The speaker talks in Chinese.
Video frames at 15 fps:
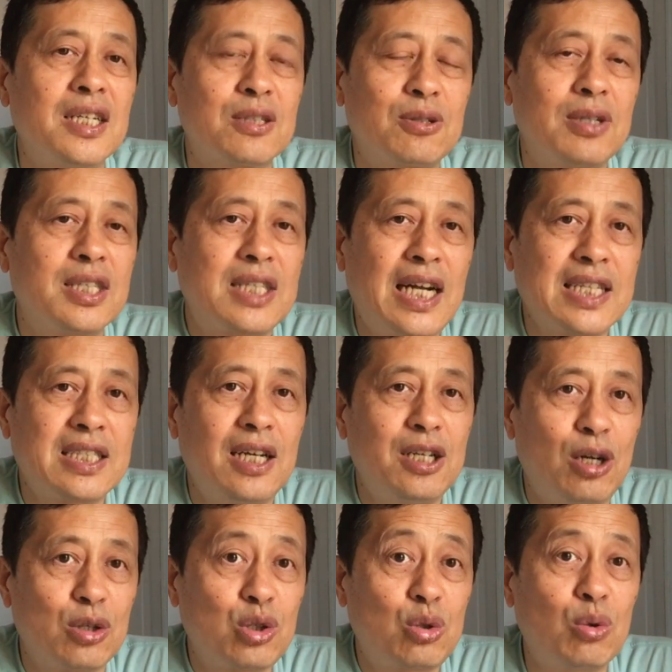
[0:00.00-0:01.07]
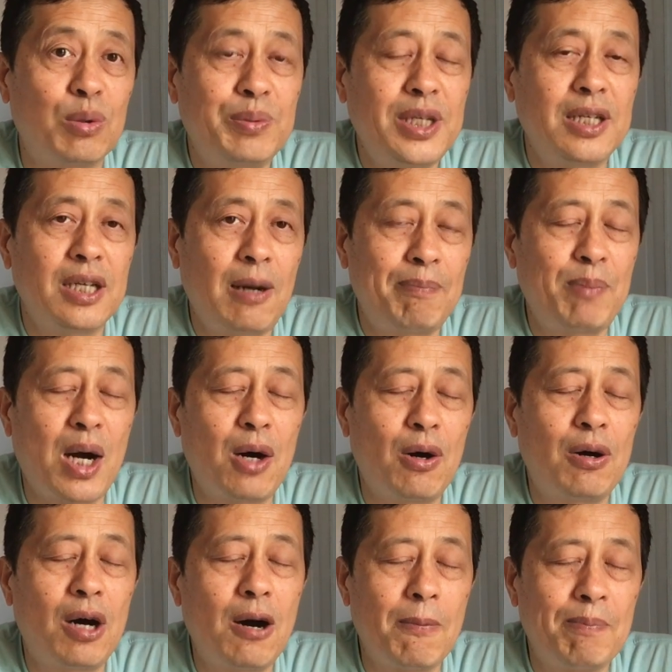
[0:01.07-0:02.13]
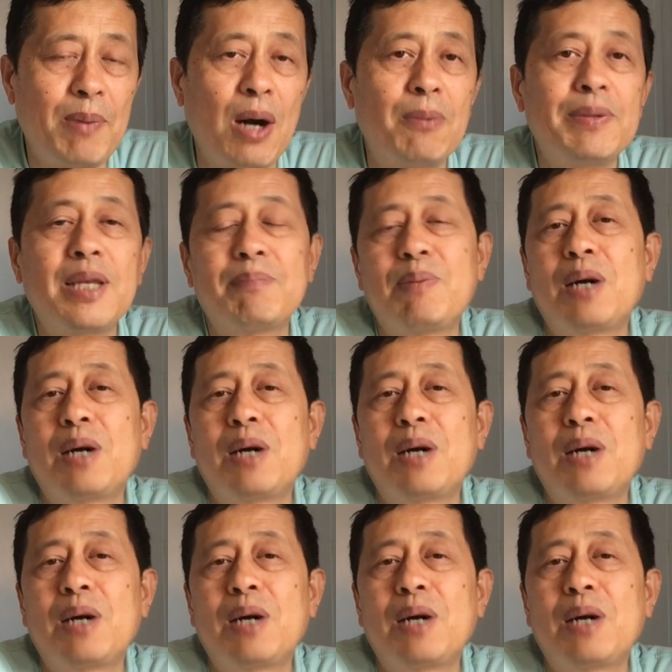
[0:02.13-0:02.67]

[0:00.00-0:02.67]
所以大家要躲避，要保好保命，